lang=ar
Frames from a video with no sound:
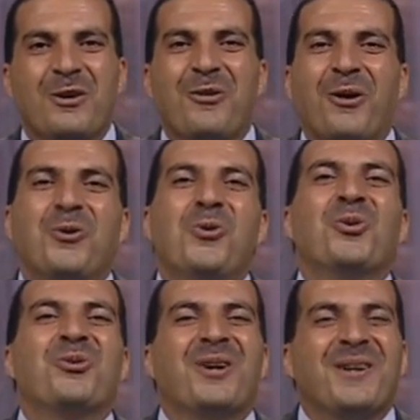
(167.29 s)

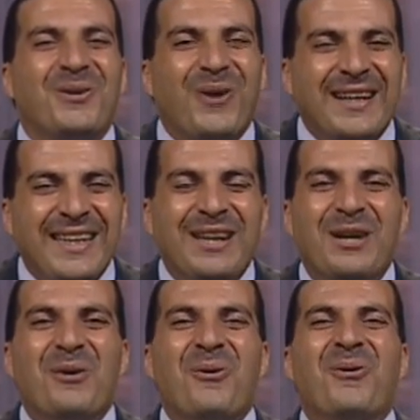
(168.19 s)
فأرجوكم اتفرجوا عليه
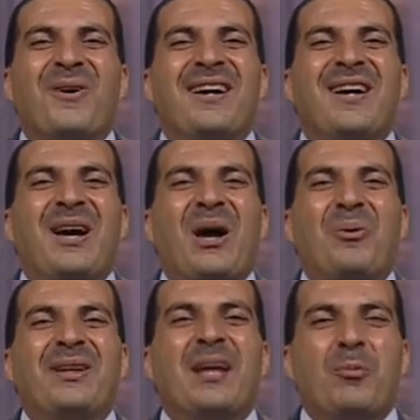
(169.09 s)

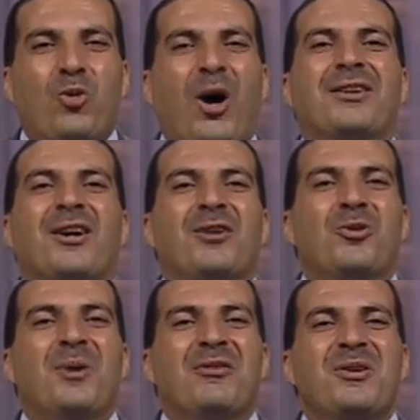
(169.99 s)
وتتابعوه
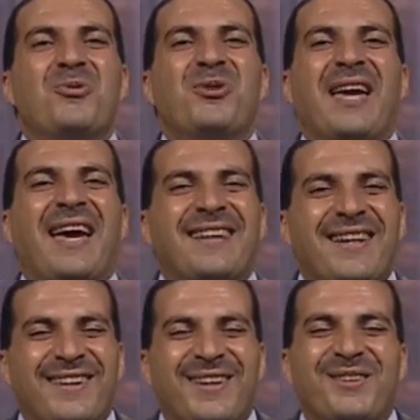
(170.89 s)
هتعرفوا بقى في مفاجآت
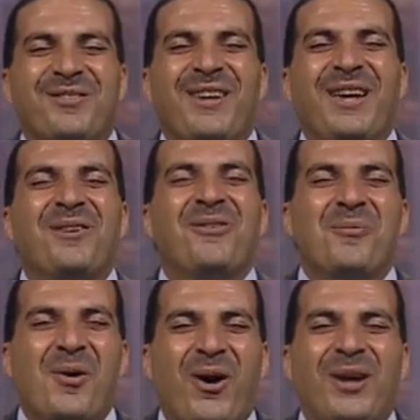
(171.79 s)
هيتعرض فين
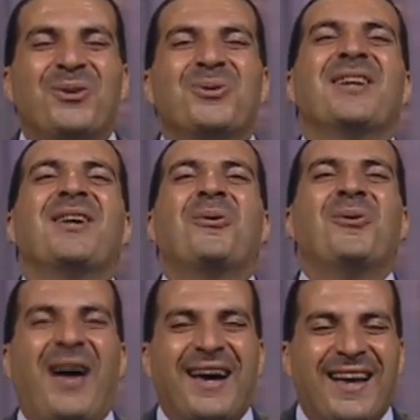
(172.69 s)
ومواعيده وكده
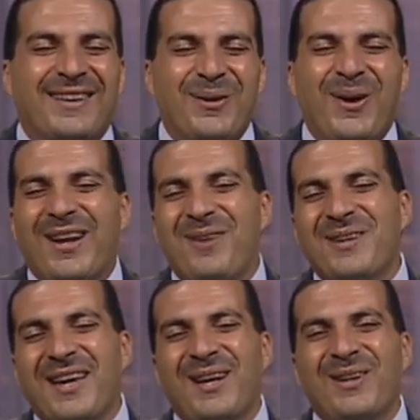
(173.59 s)
كل حاجة هتلاقوها على
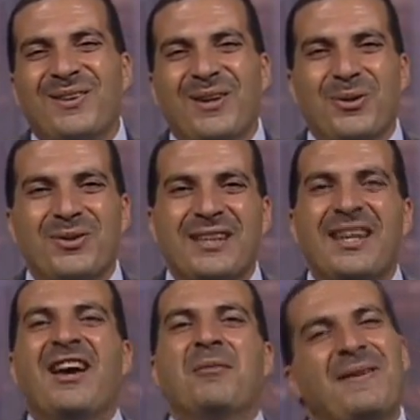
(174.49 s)
عمري خالد دوت نت
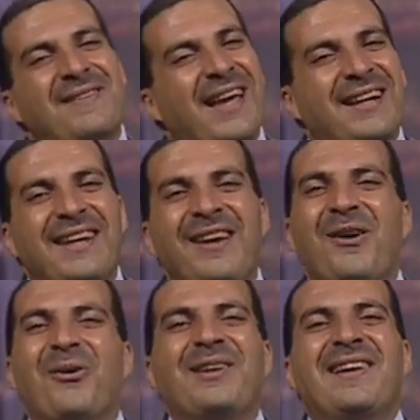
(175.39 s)
بس يعني
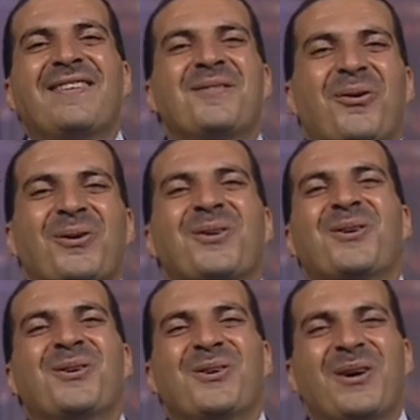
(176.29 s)
قلت لازم أقول
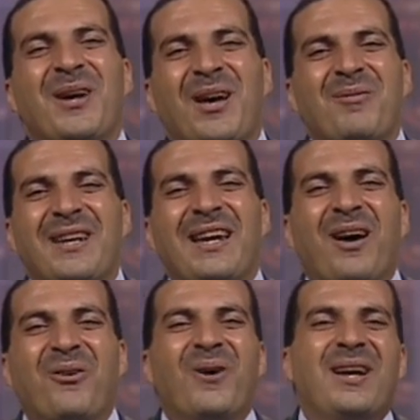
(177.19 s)
لكم آه، من
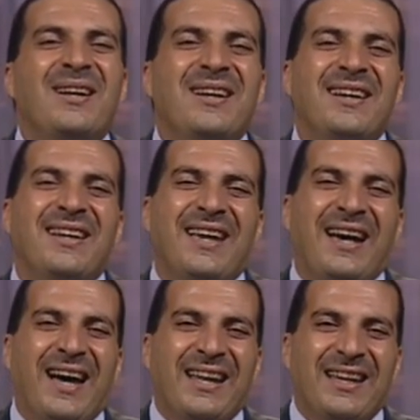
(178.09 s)
الأول
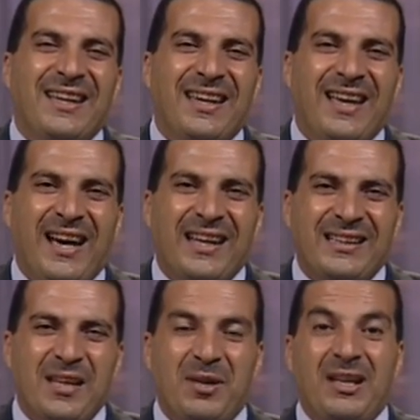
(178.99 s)
على على
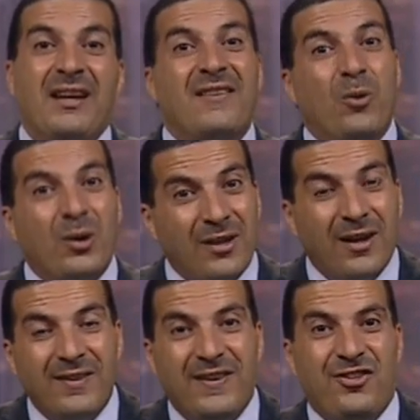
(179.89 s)
التابعين أنا صورت
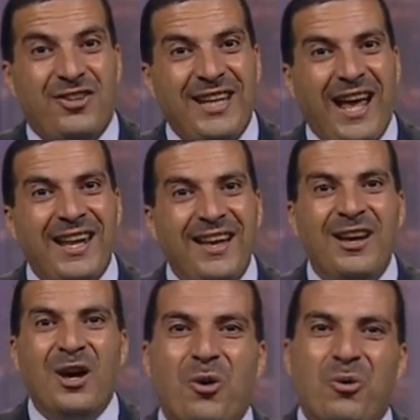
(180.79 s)
خلاص 20 حلقة
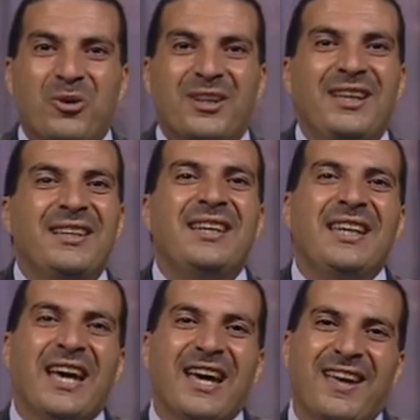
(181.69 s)
وفاضل
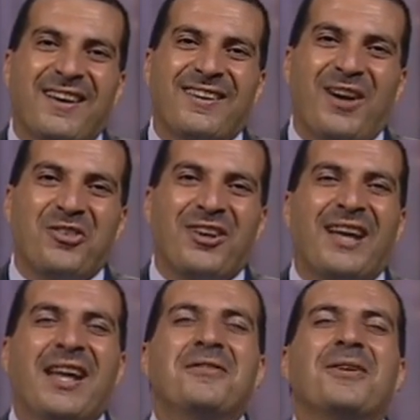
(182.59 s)
لي آخر 10
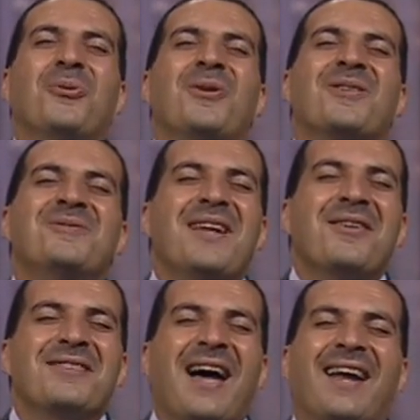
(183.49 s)
حلقات فادعوا لي ربنا
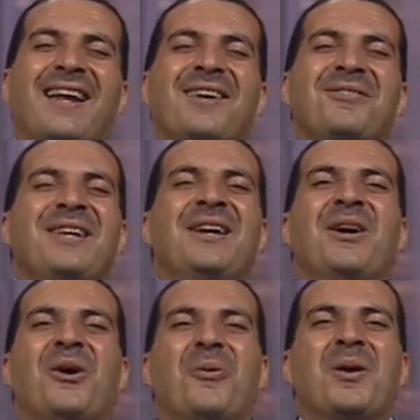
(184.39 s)
يفتح عليا فيه
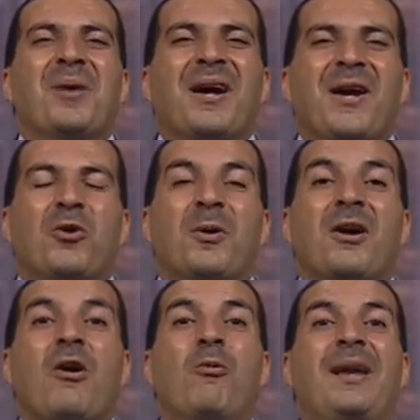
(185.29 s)
ويبقى خير
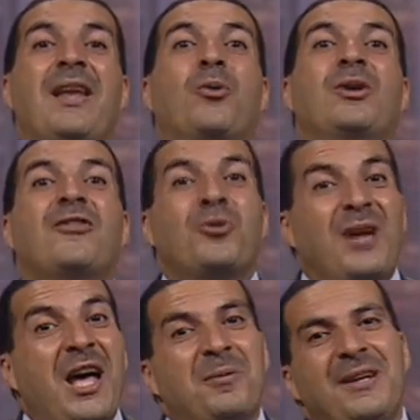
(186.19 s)
وبركة وبلغوا الناس
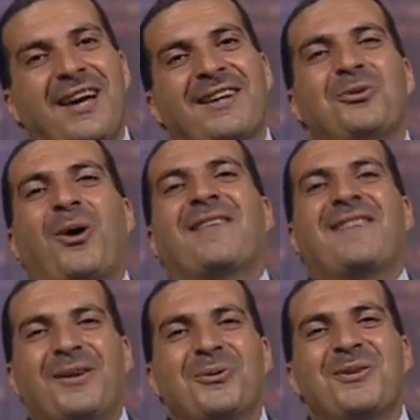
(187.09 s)
كلها بيه يعني أنتوا
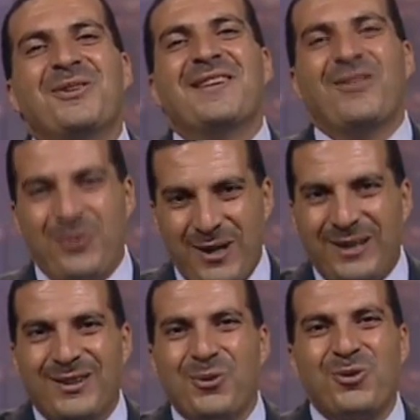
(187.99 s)
هتساعدوني في التسويق
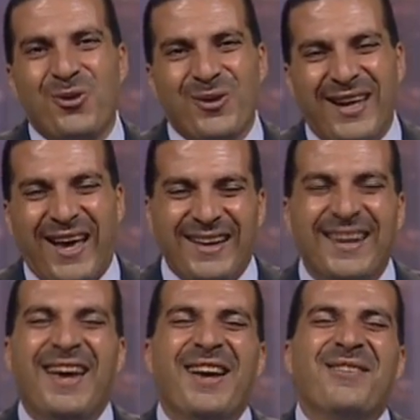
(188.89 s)
عندكم شغل يعني
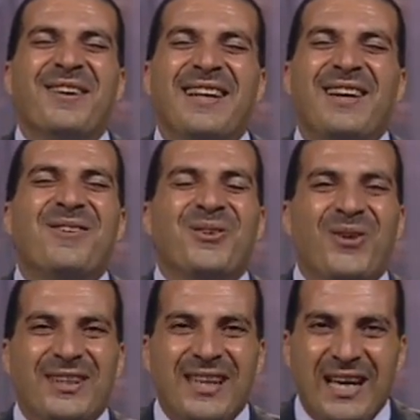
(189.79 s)
فده
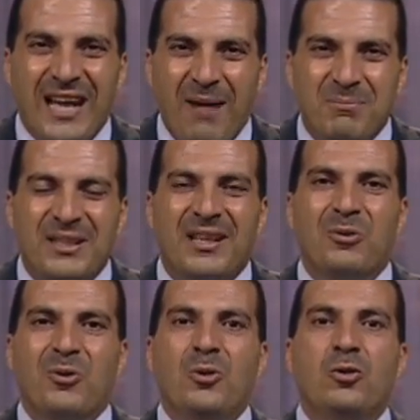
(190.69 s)
الموضوع التاني اللي حبيت
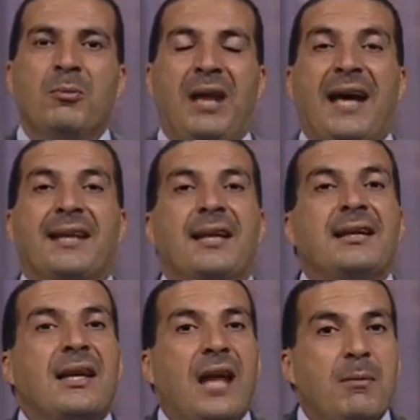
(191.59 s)
أقوله لكم الحاجة
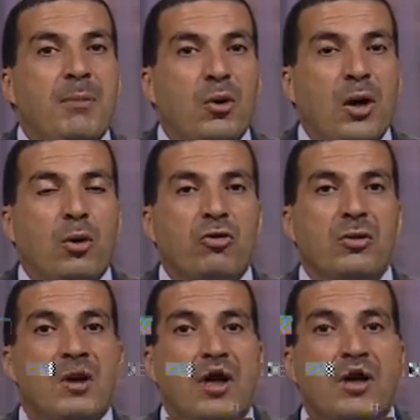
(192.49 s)
التالتة اللي أحب أقولها لكم
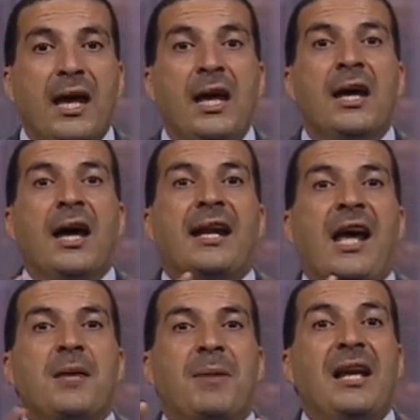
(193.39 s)
صناع الحياة أنا
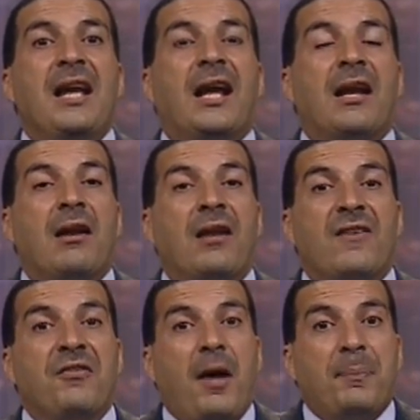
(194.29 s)
هيبقى لي على
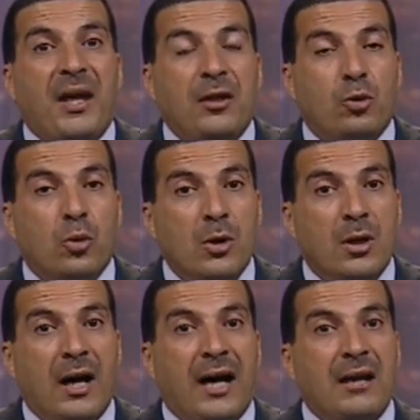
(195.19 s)
الصفحة بتاعتكم
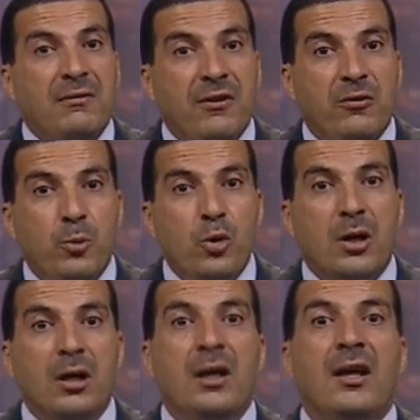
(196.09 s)
على
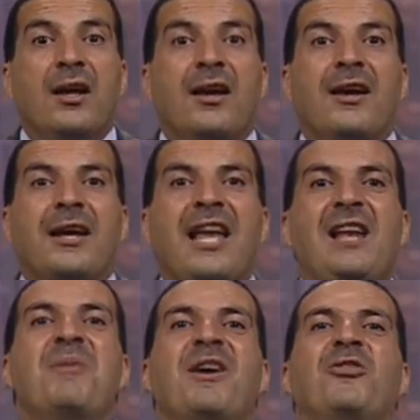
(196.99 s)
الفيسبوك آه،
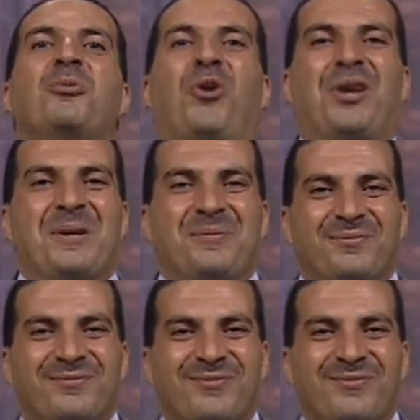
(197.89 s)
كلمة أسبوعية